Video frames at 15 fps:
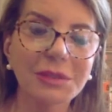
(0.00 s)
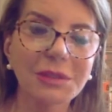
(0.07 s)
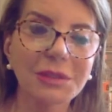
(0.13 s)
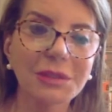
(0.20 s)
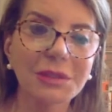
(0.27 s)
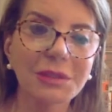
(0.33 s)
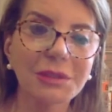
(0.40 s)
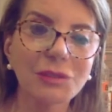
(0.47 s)

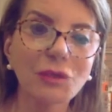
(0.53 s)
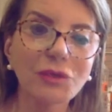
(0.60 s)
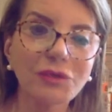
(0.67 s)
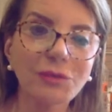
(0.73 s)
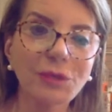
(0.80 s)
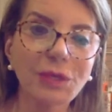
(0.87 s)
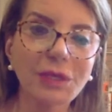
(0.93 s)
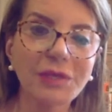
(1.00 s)
em
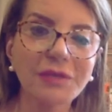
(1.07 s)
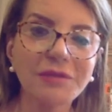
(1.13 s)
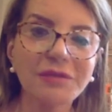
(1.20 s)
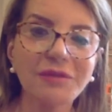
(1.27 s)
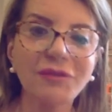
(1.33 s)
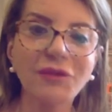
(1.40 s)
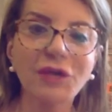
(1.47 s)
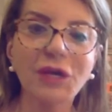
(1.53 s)

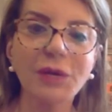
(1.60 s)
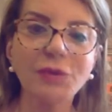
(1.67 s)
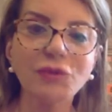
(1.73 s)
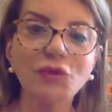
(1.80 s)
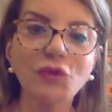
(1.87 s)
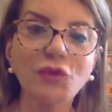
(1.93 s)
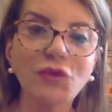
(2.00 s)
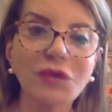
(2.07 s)
2015 e
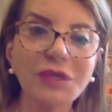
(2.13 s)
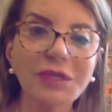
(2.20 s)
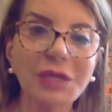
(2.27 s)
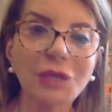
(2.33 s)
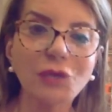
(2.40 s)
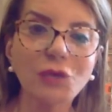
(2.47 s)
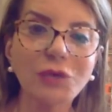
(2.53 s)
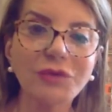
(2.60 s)
ficamos
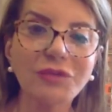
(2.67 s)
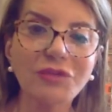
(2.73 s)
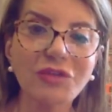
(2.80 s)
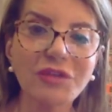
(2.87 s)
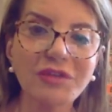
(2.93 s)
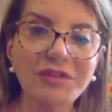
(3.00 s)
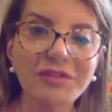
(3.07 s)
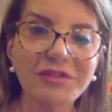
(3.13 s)
92
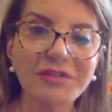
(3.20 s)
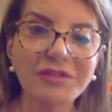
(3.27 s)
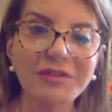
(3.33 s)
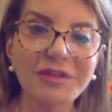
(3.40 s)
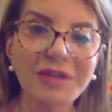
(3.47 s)
dias